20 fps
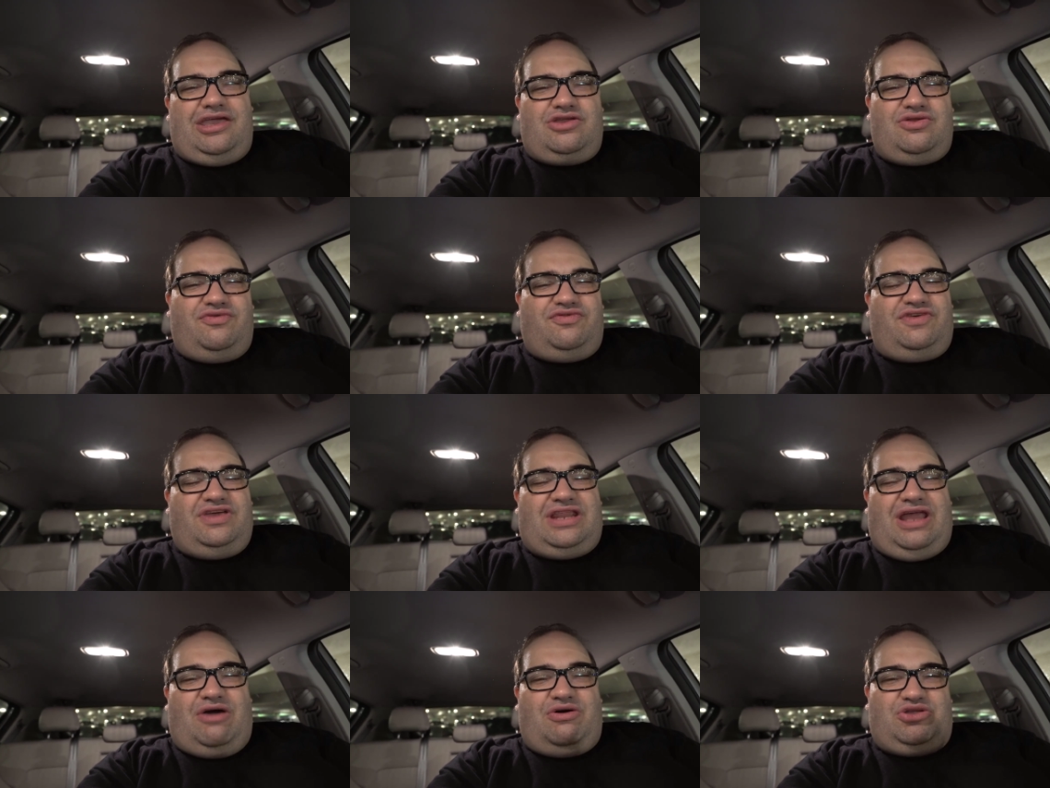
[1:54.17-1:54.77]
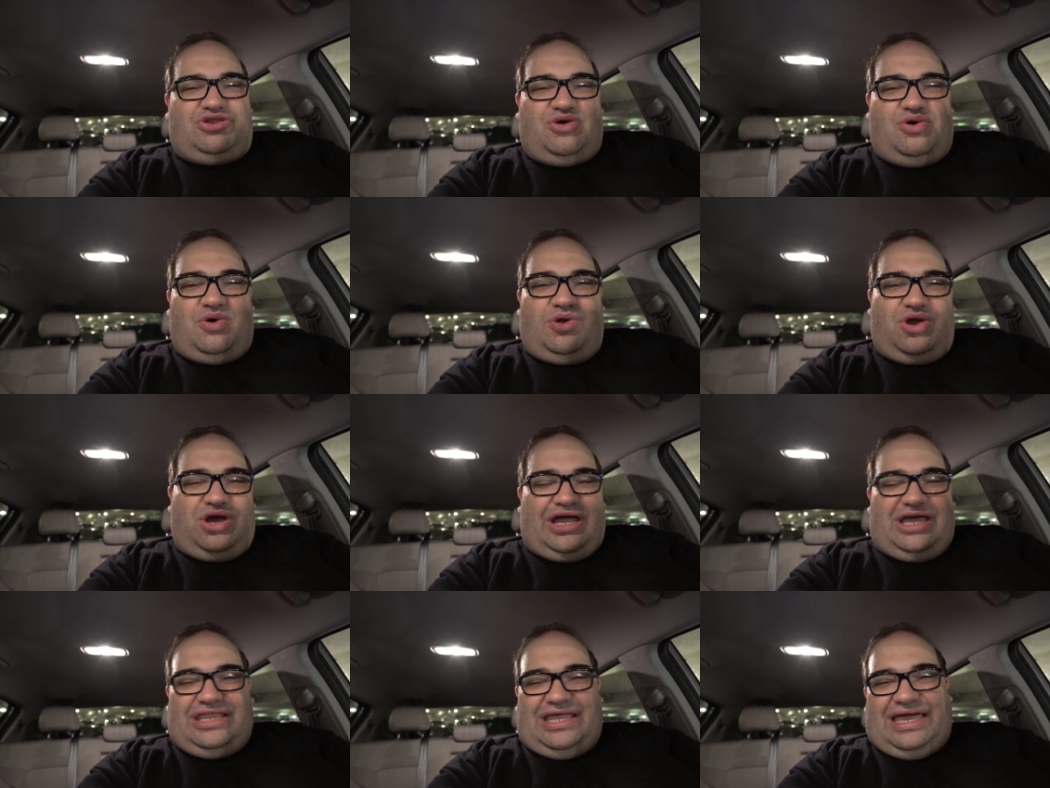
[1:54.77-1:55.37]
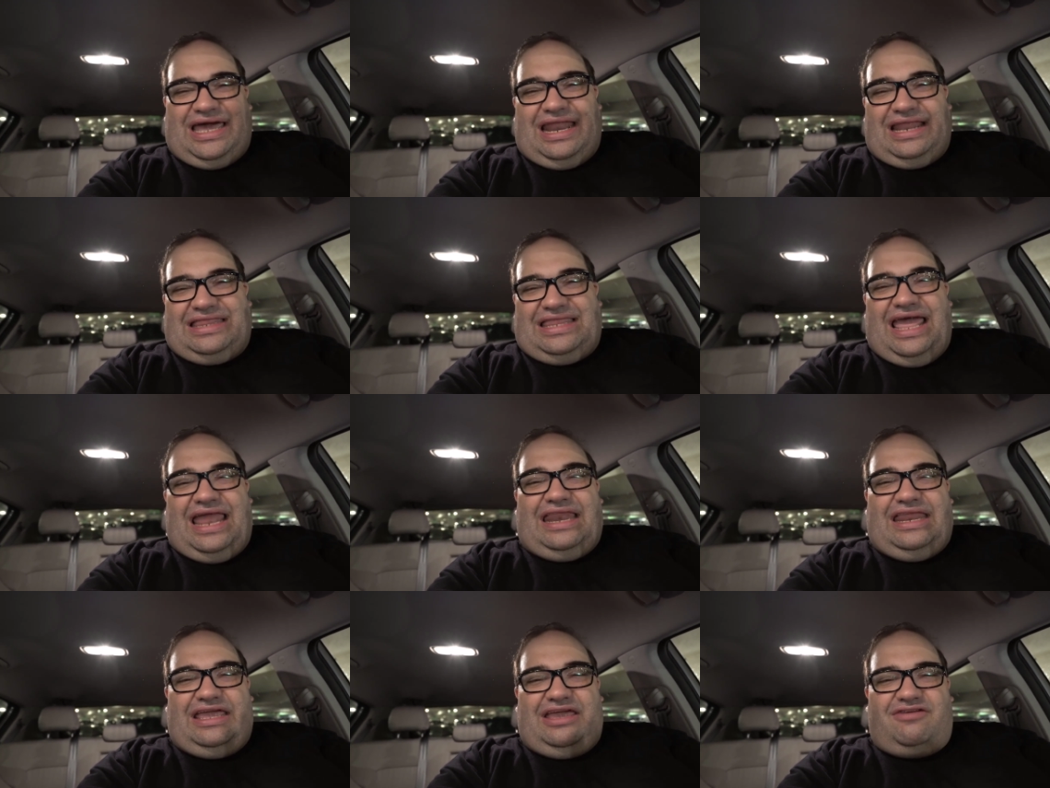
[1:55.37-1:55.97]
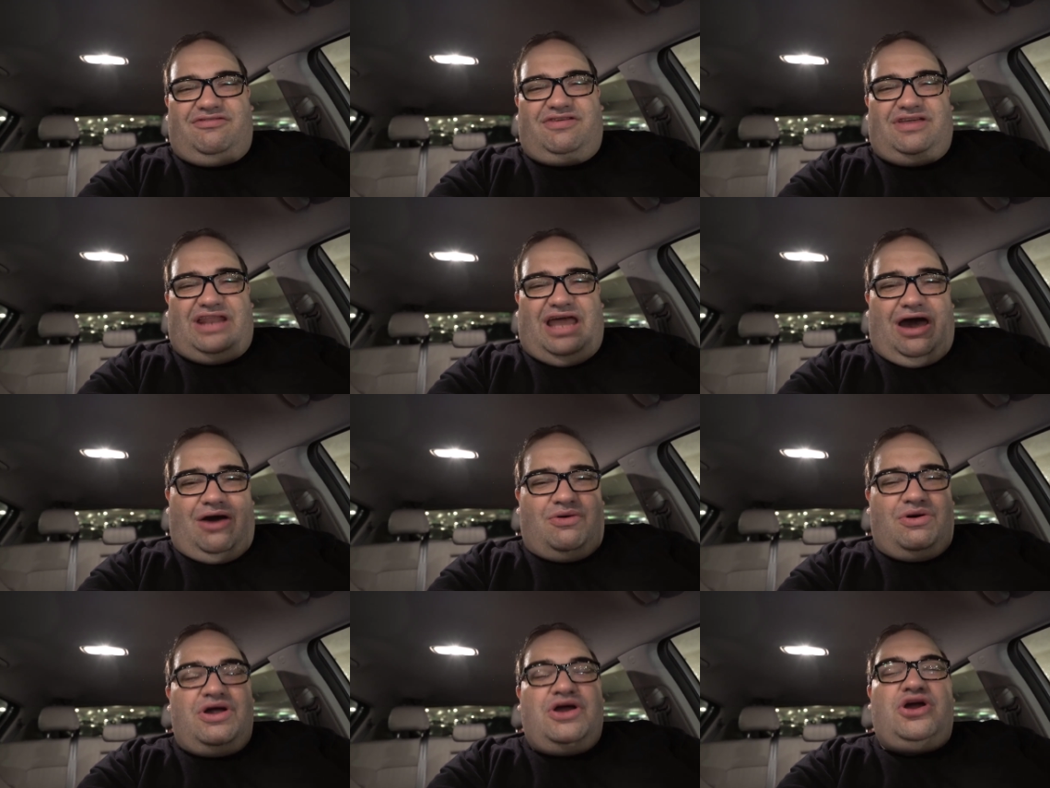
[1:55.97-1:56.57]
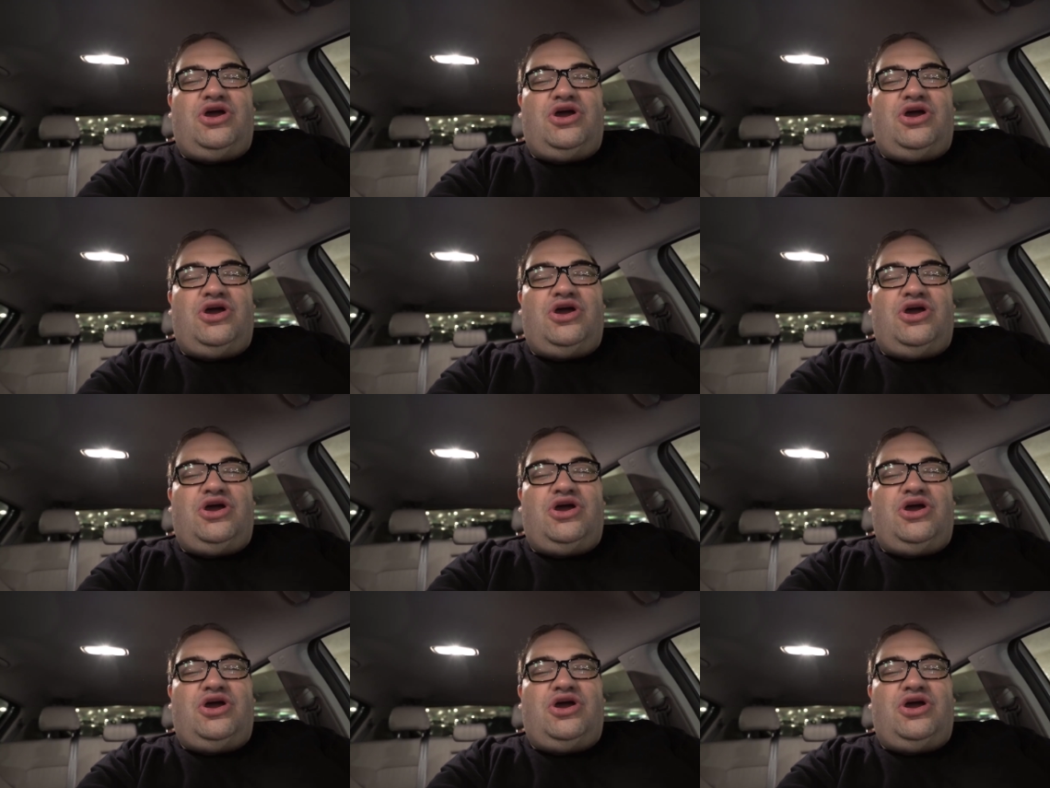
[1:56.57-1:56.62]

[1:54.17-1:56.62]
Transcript: E no final eu estou colocando aquela telinha final